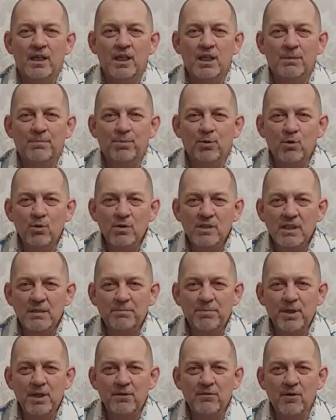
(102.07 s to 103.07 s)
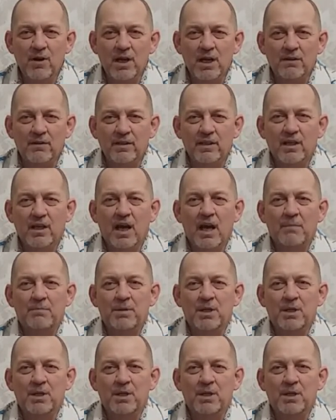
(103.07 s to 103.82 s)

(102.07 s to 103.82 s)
И не просто переваривать, а